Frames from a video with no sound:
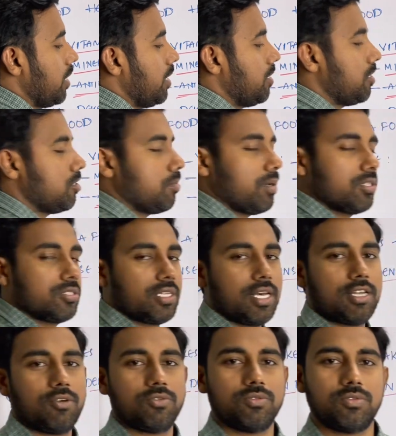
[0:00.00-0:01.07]
ఎనర్జీ మాత్రం
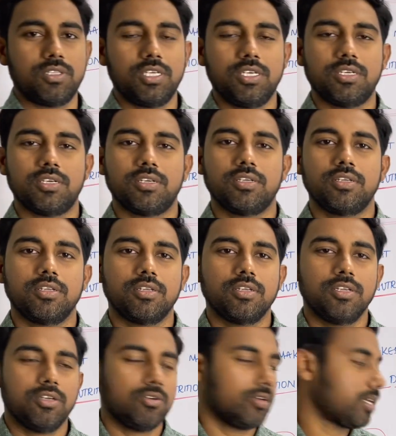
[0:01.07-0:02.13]
తయారవుతుంది
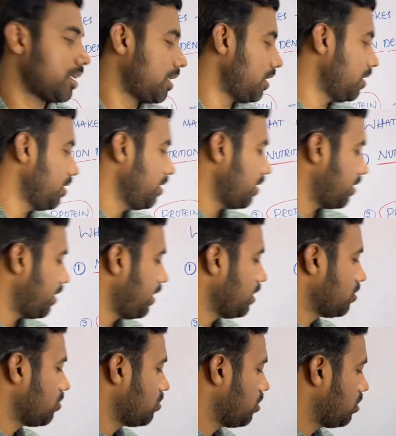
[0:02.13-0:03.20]
ఓకేనా
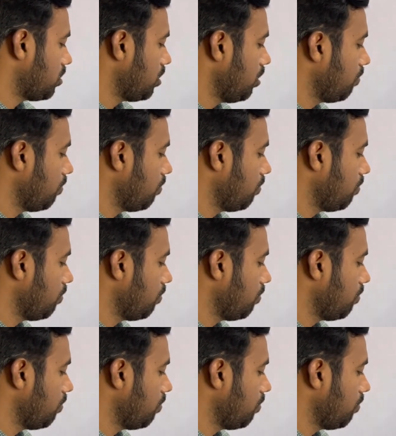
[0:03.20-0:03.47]
నెక్స్ట్ వచ్చేసి